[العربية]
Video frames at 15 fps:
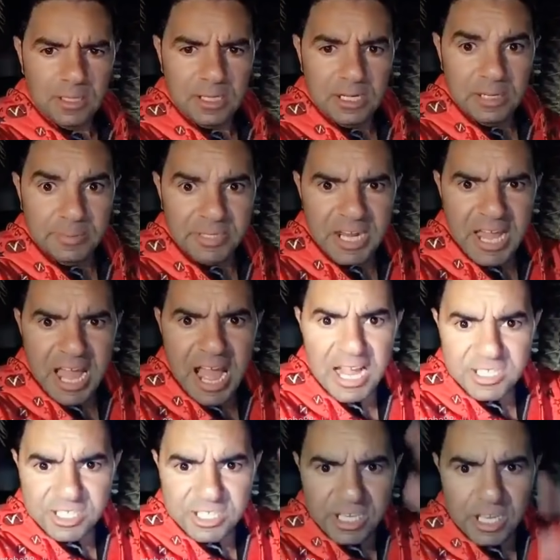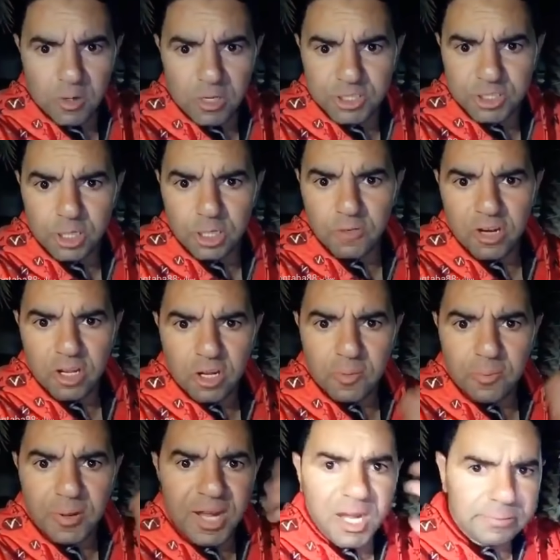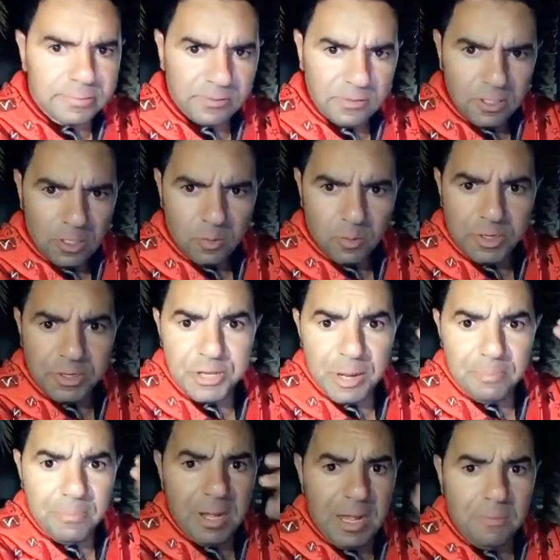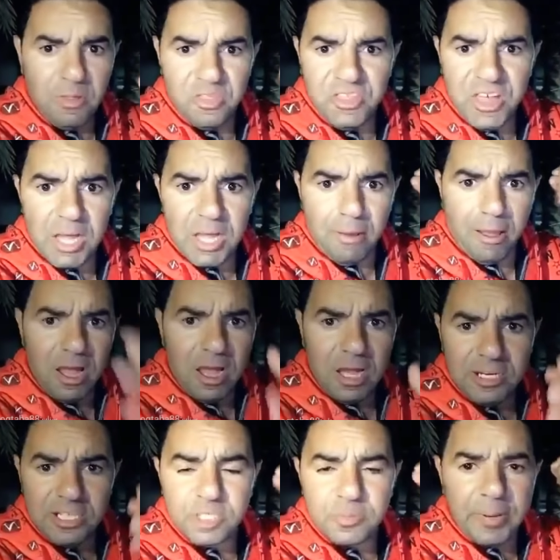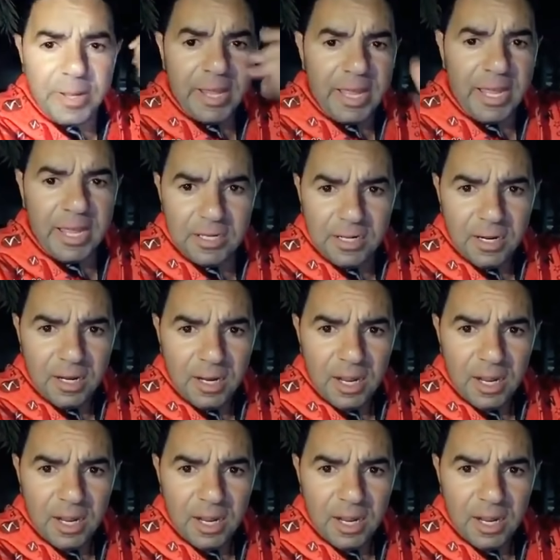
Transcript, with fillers: اللي من الأحسي ويشتغل في الخبر والدمام الظهران الجبيل